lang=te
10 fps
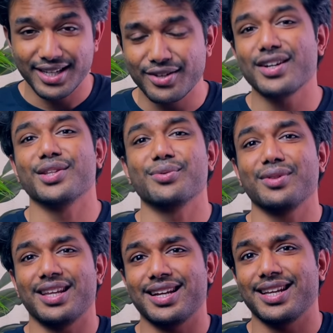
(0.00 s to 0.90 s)
హీరో ఎందుకు
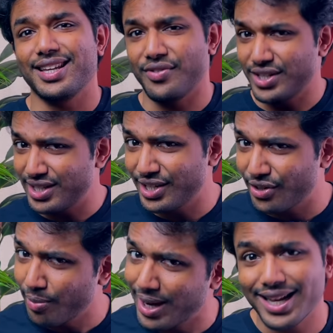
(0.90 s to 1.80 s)
ఉందండి ఈవెన్చువల్
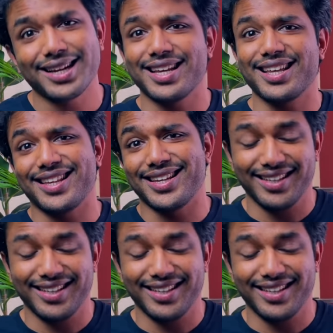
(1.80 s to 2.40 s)
హీరోకి పడడానికే కదా